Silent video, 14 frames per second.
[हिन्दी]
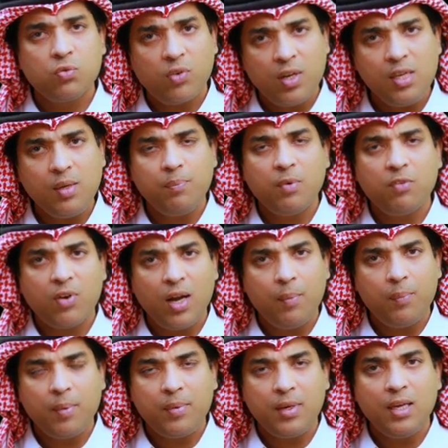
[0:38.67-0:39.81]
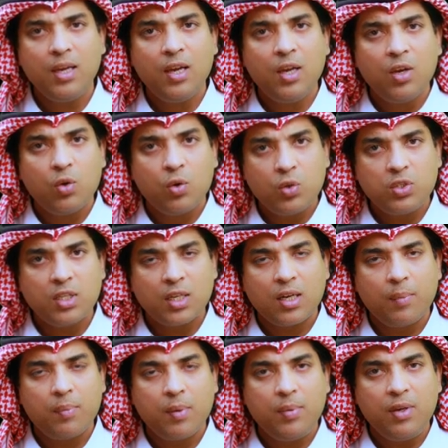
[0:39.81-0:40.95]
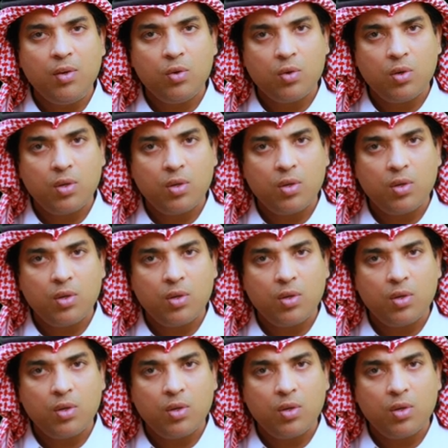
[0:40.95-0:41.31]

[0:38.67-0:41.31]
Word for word: वहीं वहाँ पे भी उस जगह पे भी